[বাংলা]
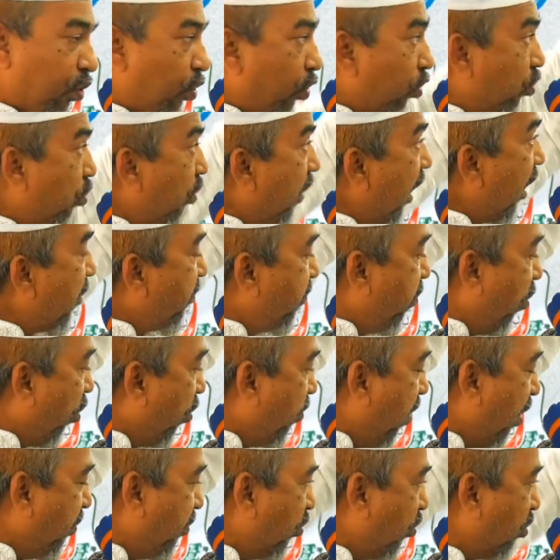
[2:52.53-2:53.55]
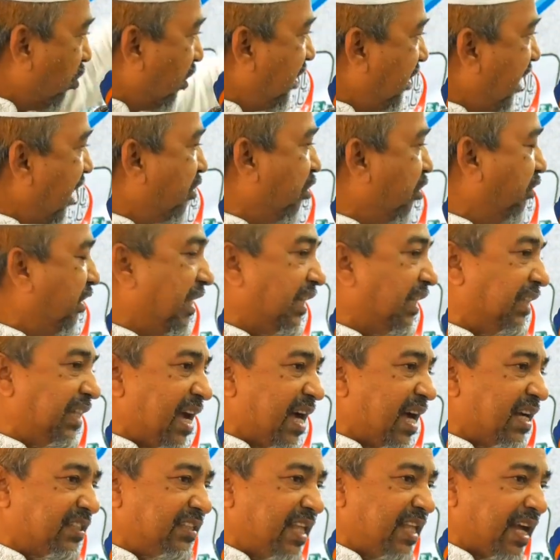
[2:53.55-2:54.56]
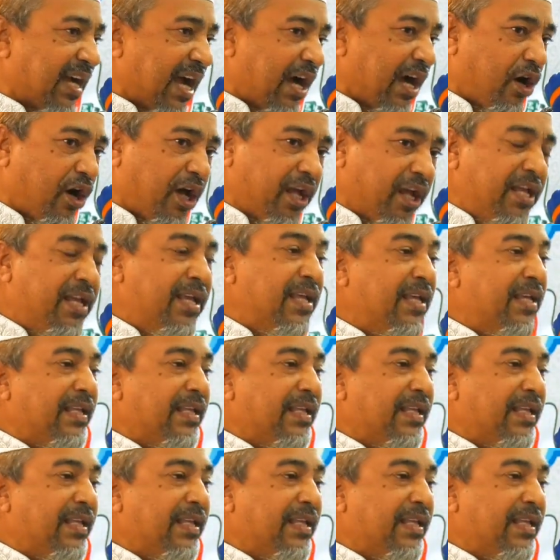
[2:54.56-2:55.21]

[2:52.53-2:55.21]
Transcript: হুজুরের পূর্বপুরুষদের যদি ইতিহাস দেখা হয়